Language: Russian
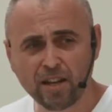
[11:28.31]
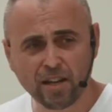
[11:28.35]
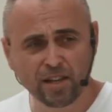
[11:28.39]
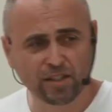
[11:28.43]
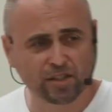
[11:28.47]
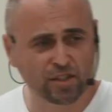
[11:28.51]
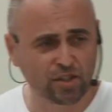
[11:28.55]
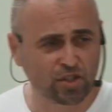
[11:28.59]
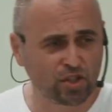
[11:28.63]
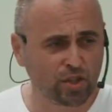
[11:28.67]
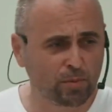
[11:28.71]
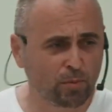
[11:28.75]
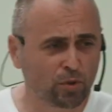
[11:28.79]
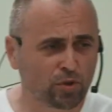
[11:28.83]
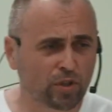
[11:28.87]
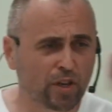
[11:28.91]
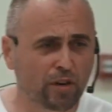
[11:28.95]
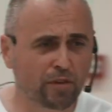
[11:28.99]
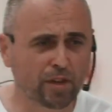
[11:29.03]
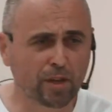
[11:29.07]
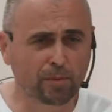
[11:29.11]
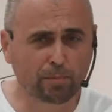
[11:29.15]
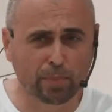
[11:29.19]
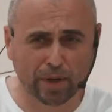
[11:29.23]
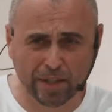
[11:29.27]
Зачем Он
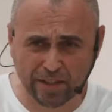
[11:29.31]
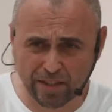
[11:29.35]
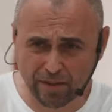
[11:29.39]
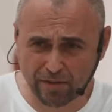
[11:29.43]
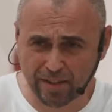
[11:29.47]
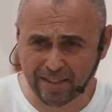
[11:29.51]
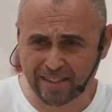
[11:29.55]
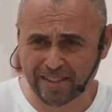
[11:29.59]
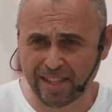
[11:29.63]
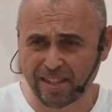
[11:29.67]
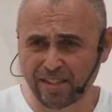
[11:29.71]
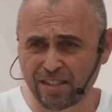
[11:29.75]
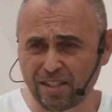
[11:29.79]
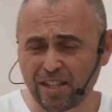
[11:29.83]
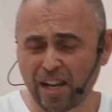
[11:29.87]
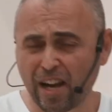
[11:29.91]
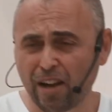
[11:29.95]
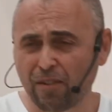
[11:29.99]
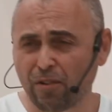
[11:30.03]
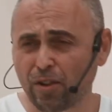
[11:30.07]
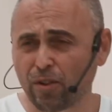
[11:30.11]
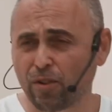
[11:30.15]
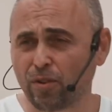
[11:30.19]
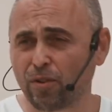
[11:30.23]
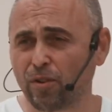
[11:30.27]
говорит противостань
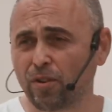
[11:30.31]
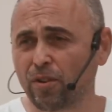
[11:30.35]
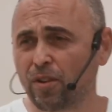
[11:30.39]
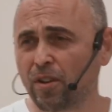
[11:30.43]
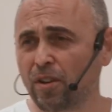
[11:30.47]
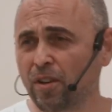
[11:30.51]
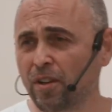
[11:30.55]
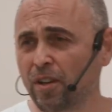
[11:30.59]
дьяволу?